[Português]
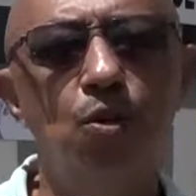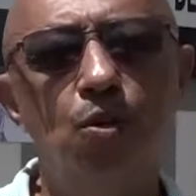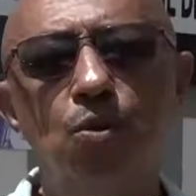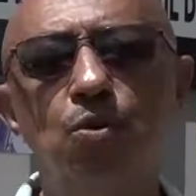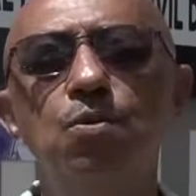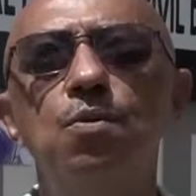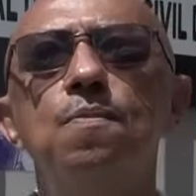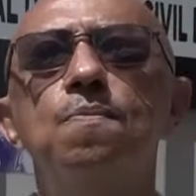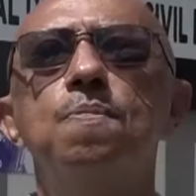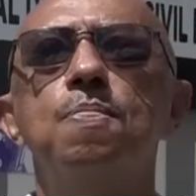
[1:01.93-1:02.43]

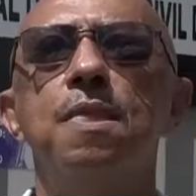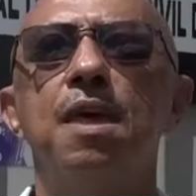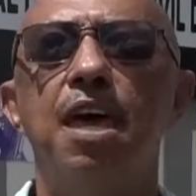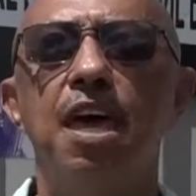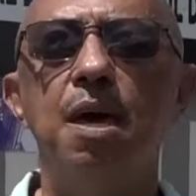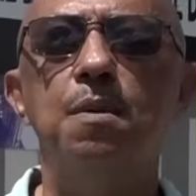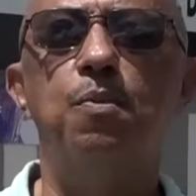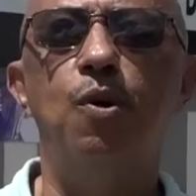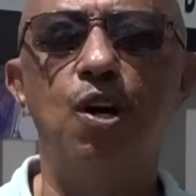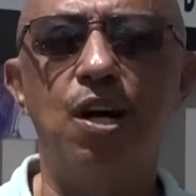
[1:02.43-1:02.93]
ou
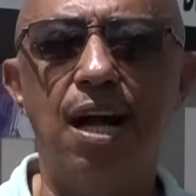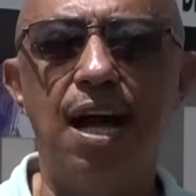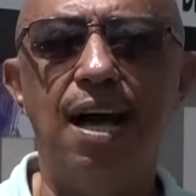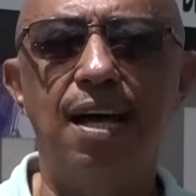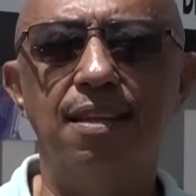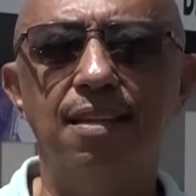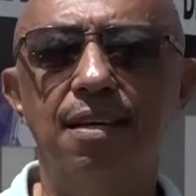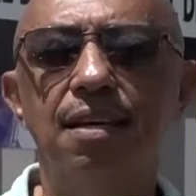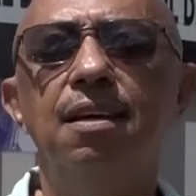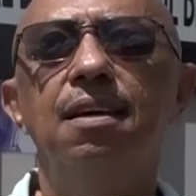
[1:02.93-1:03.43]

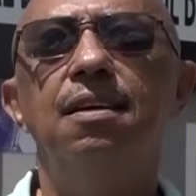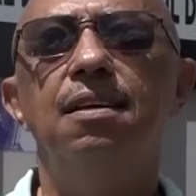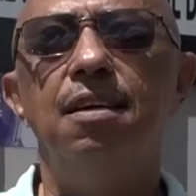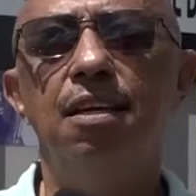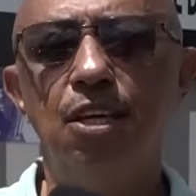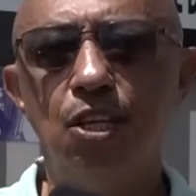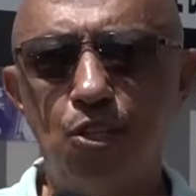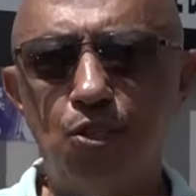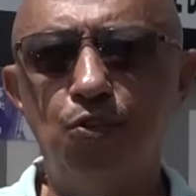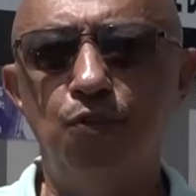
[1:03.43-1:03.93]
rebocada.
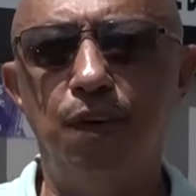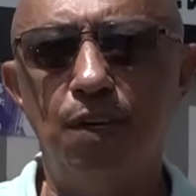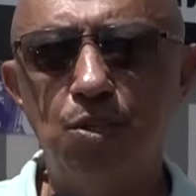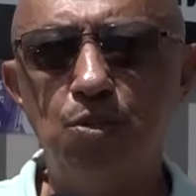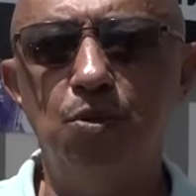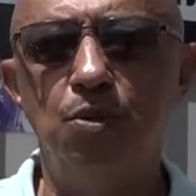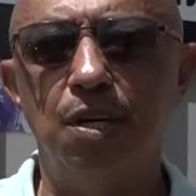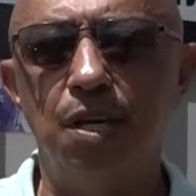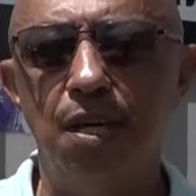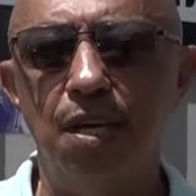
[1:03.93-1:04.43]
Isso faz
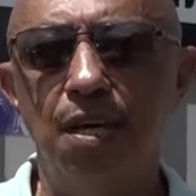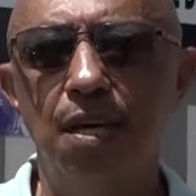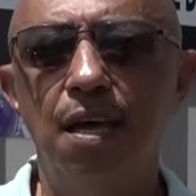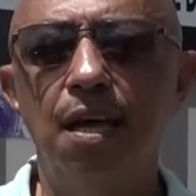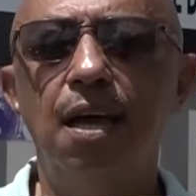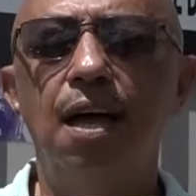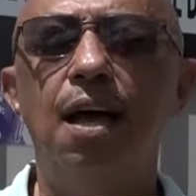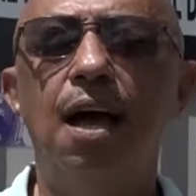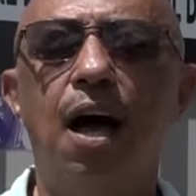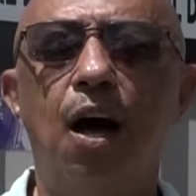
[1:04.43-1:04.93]
com que
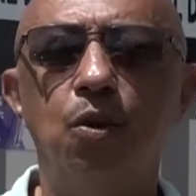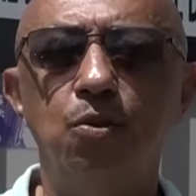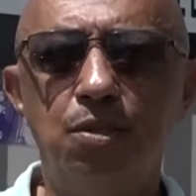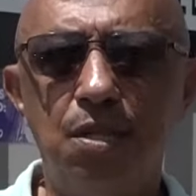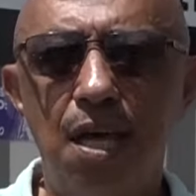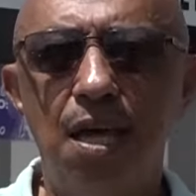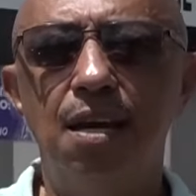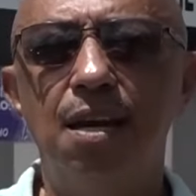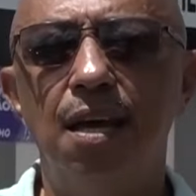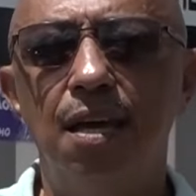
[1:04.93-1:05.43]

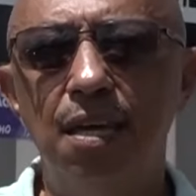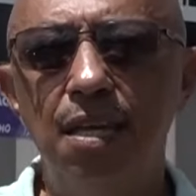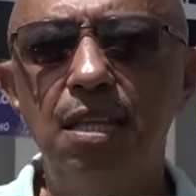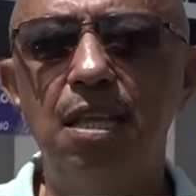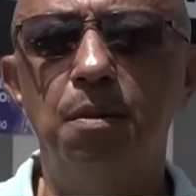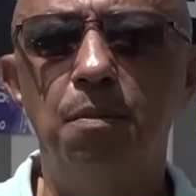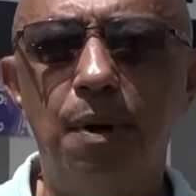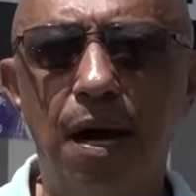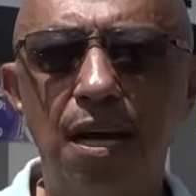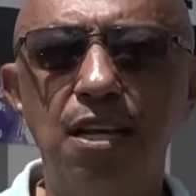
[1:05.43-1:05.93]
altere
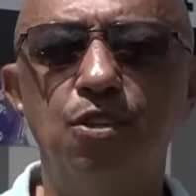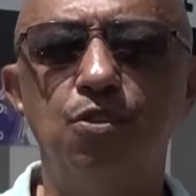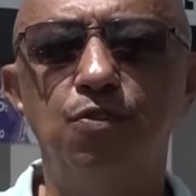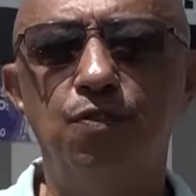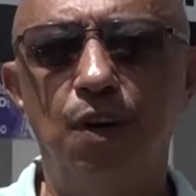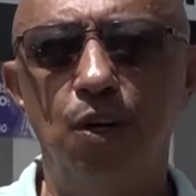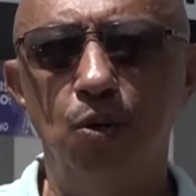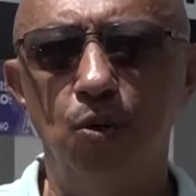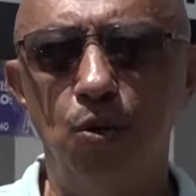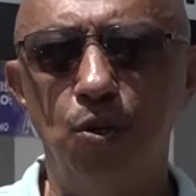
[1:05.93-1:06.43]
ainda mais o
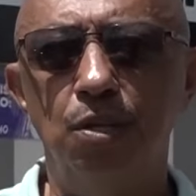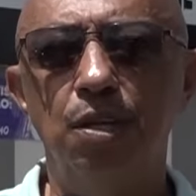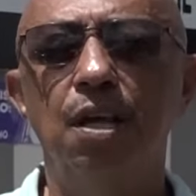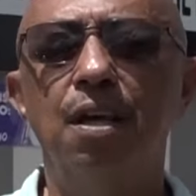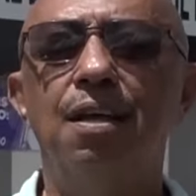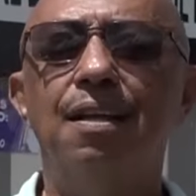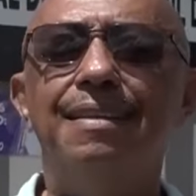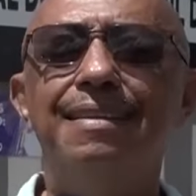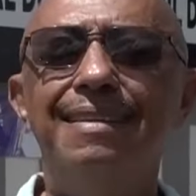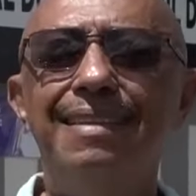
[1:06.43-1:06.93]
valor
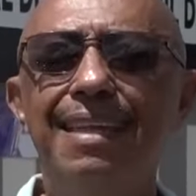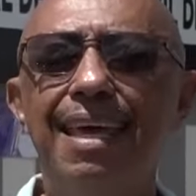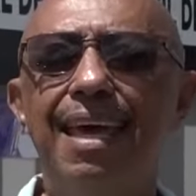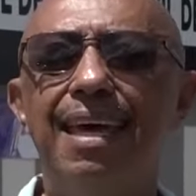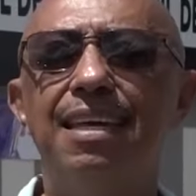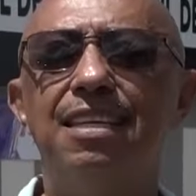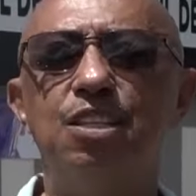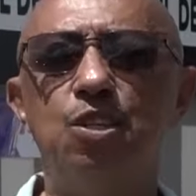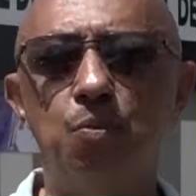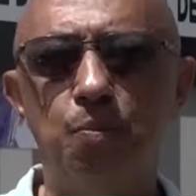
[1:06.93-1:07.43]

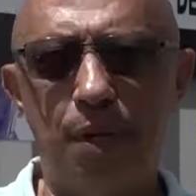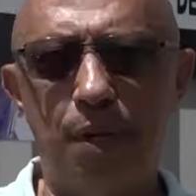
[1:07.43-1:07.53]
desse